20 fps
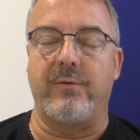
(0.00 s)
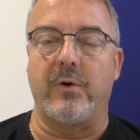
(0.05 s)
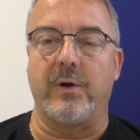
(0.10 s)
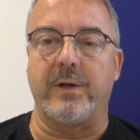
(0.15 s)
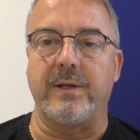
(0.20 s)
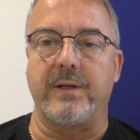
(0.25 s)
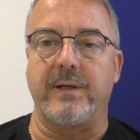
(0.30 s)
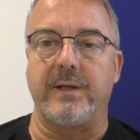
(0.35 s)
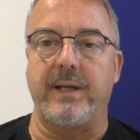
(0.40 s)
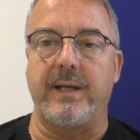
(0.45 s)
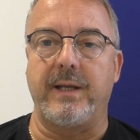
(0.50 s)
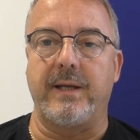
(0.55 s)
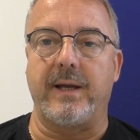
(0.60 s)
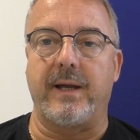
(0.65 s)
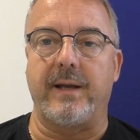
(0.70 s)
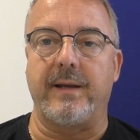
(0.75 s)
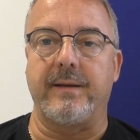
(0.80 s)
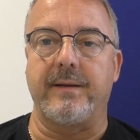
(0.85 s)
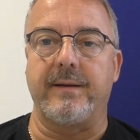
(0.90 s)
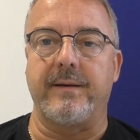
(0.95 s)
wurden die
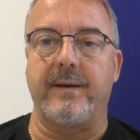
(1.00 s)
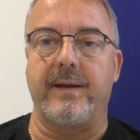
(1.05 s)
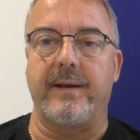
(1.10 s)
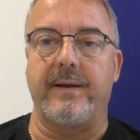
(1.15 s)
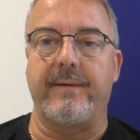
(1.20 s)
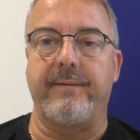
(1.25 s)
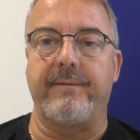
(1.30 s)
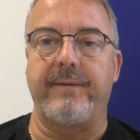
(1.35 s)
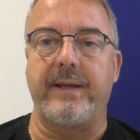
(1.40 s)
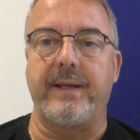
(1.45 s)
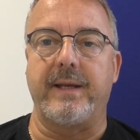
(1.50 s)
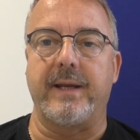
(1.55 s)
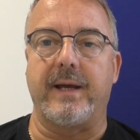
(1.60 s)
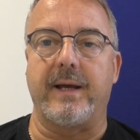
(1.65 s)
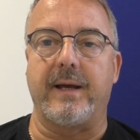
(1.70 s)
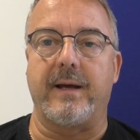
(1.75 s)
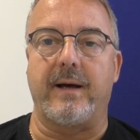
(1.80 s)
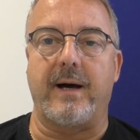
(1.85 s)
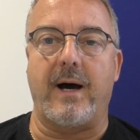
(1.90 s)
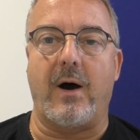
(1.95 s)
dann äh,
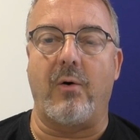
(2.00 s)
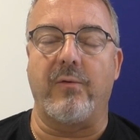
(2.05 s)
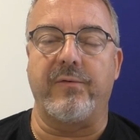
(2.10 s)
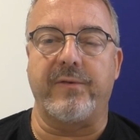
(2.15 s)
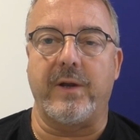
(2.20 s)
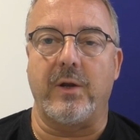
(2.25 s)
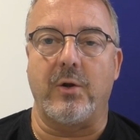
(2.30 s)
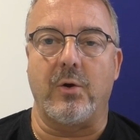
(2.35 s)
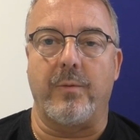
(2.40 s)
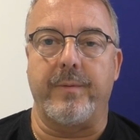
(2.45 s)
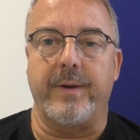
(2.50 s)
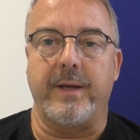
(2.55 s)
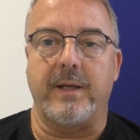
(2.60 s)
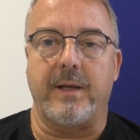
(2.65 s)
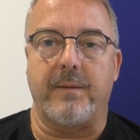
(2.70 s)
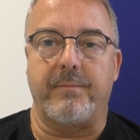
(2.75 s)
wieder aufgenommen,